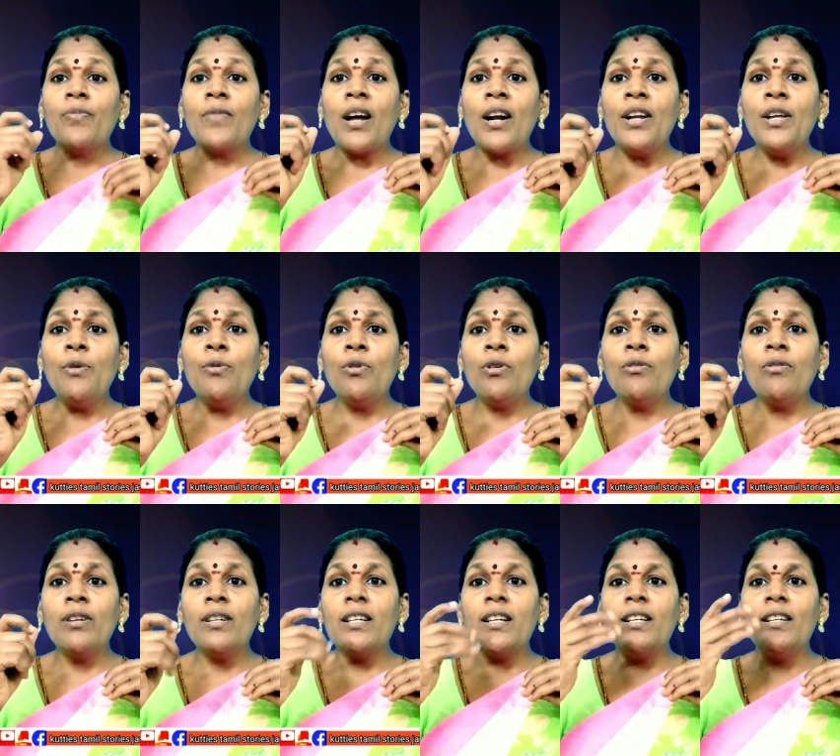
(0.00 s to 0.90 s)
தனி
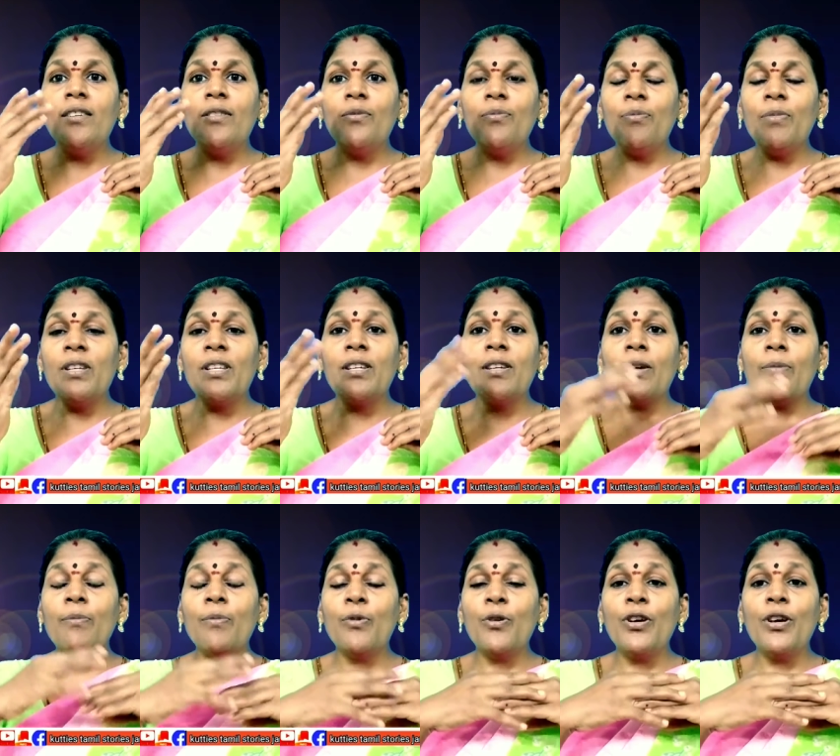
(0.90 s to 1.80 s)
ஒருவன்கள் மிக்க
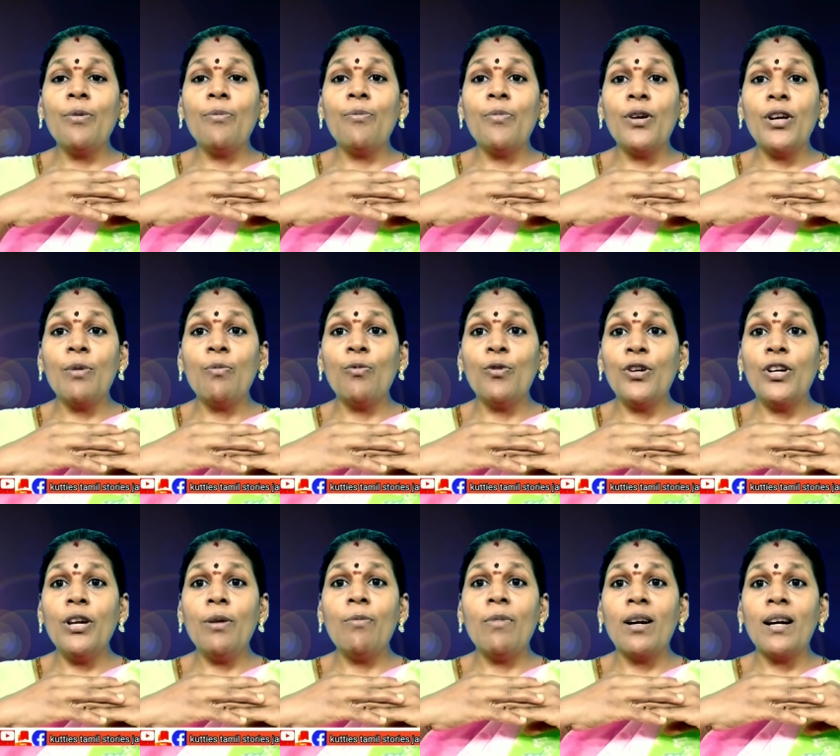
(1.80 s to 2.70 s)
முக்கிய மிக
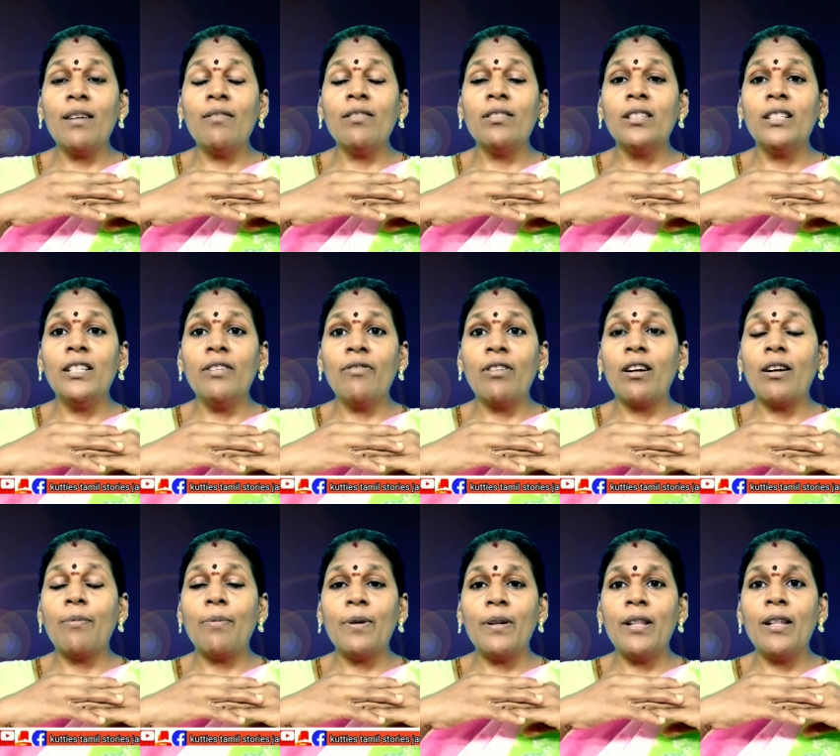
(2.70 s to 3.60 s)
முக்கியமானவர்கள்
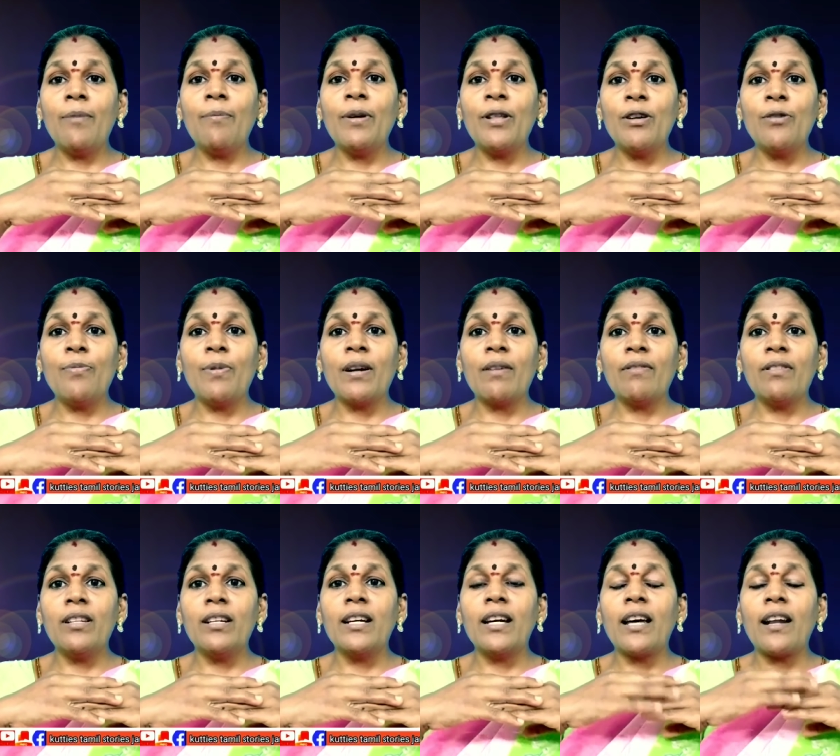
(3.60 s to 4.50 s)
இவர்களை பற்றி தான் பதிவு பண்ண
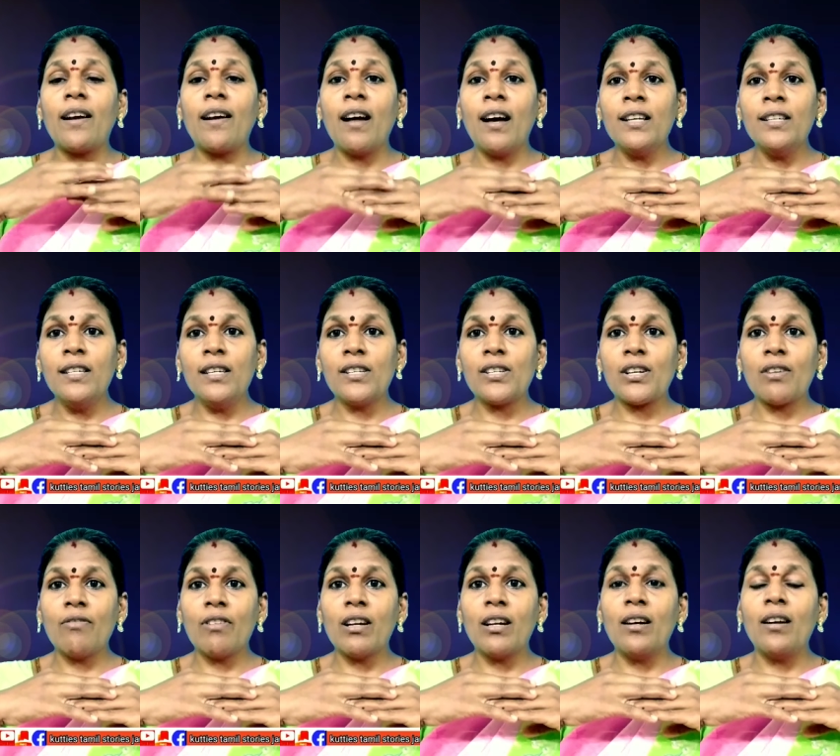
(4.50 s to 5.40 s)
வந்திருக்கேன் ராஜேஷ்
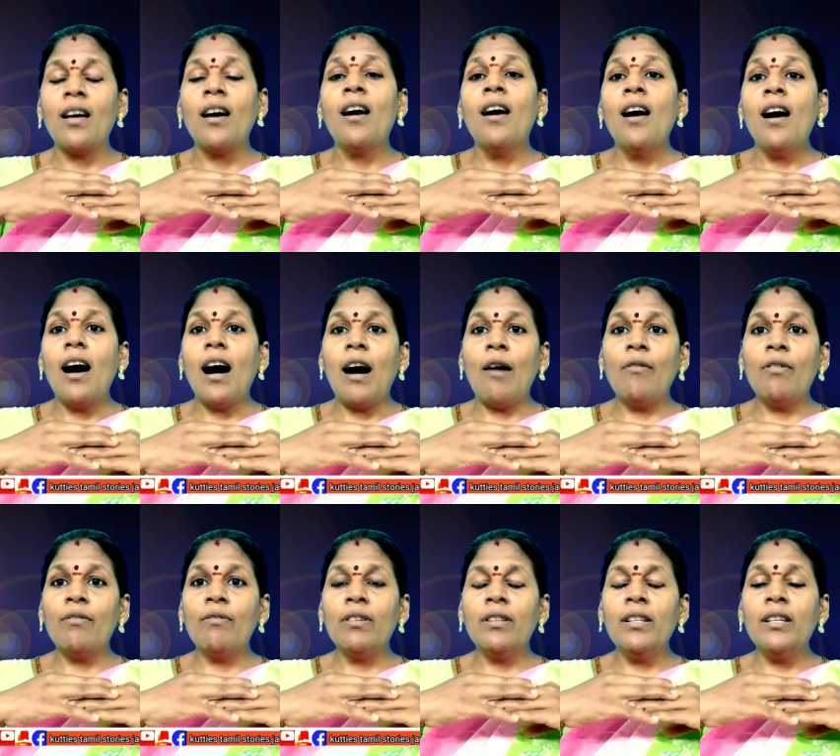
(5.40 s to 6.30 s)
அவர்கள்
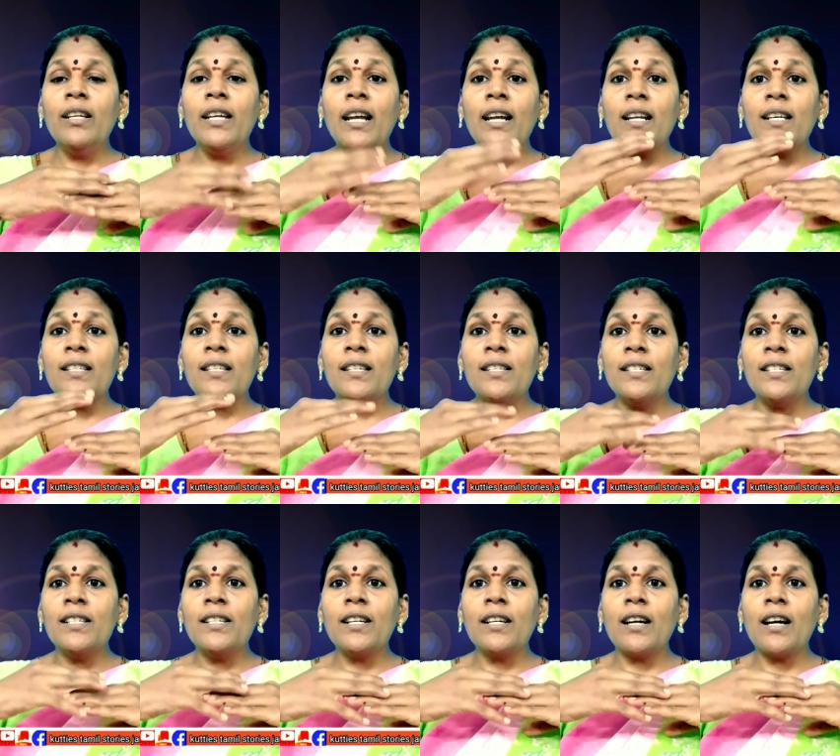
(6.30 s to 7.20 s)
அவர் வந்து என்ன
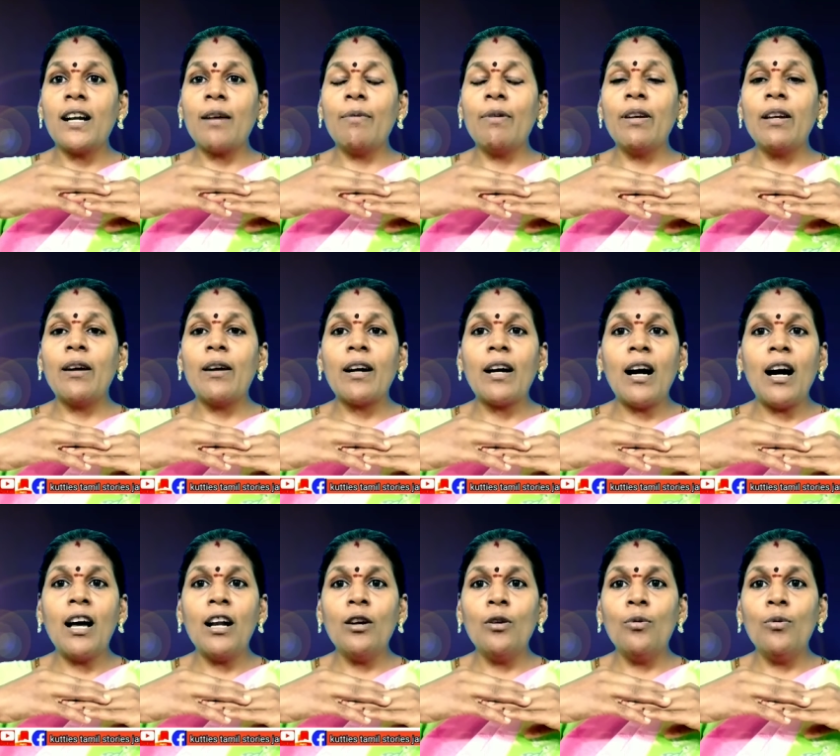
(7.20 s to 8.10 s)
செஞ்சுக்கிட்டு இருக்கார் அப்படின்னா
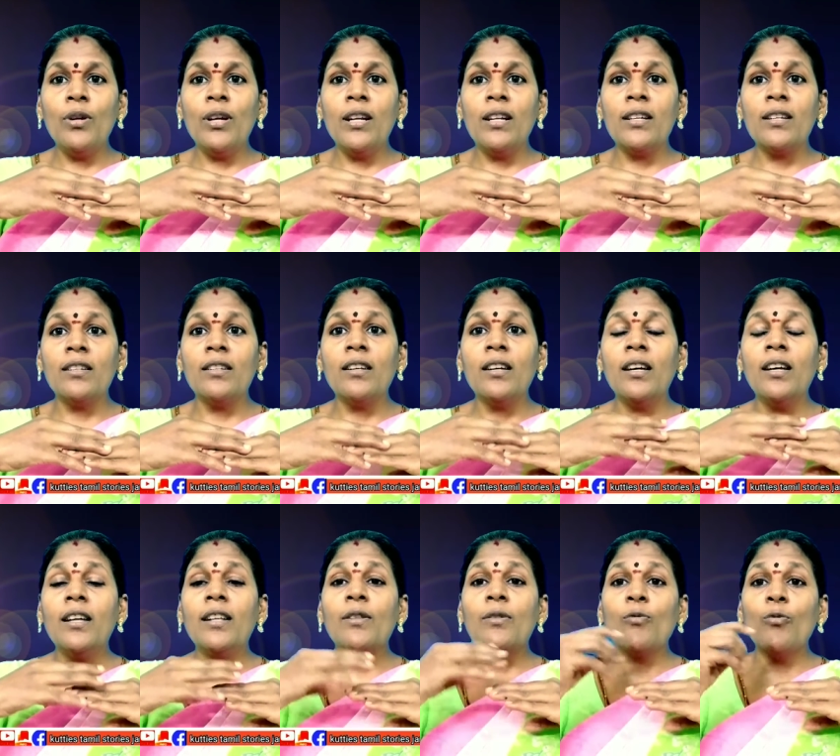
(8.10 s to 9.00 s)
காரக்குடியிலிருந்து
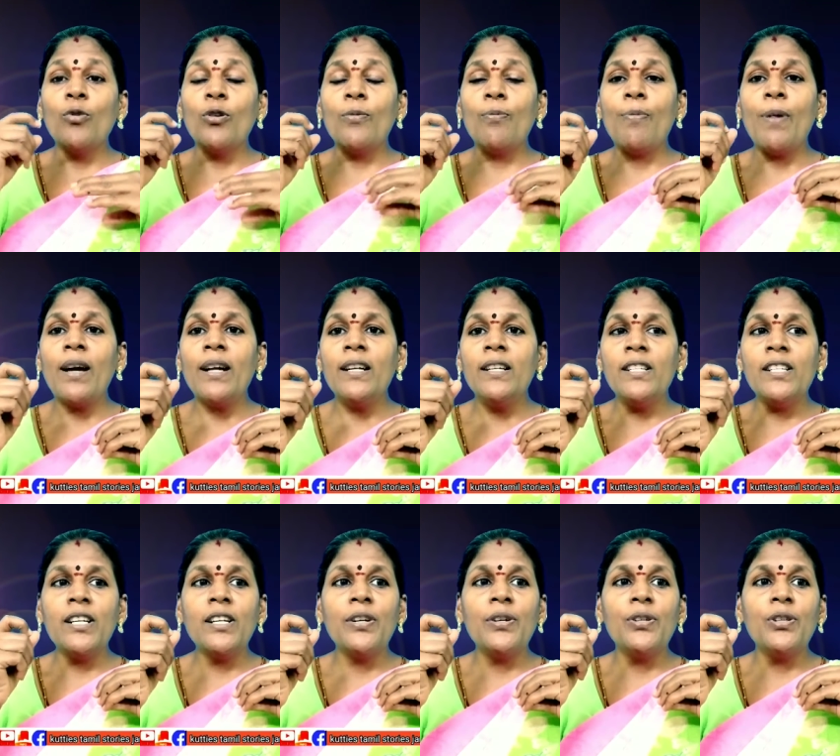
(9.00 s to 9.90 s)
ஒரு
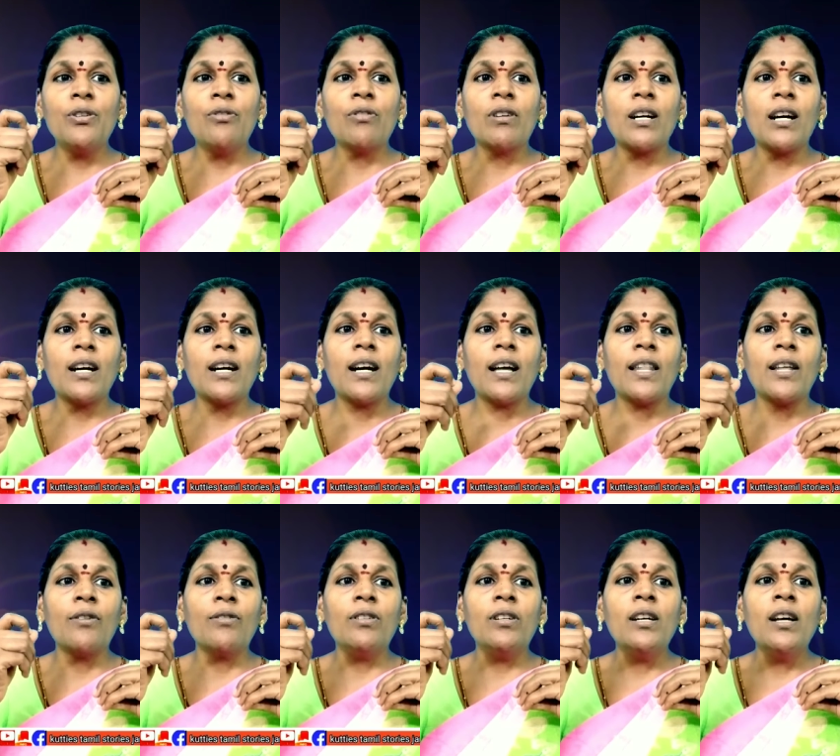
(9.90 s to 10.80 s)
பரீட்சை எழுதுறதுக்காக
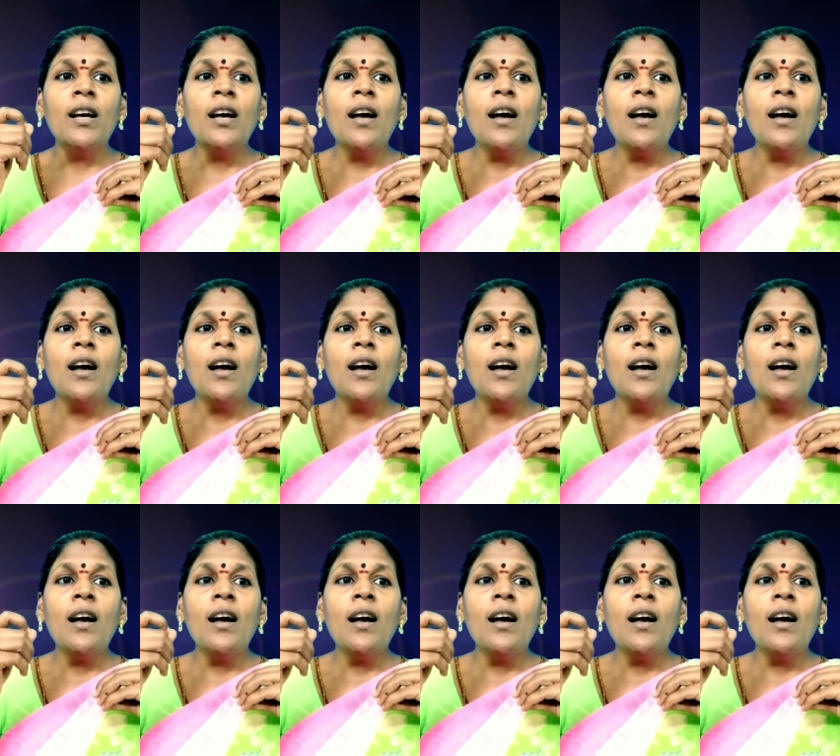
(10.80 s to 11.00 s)
அதாவது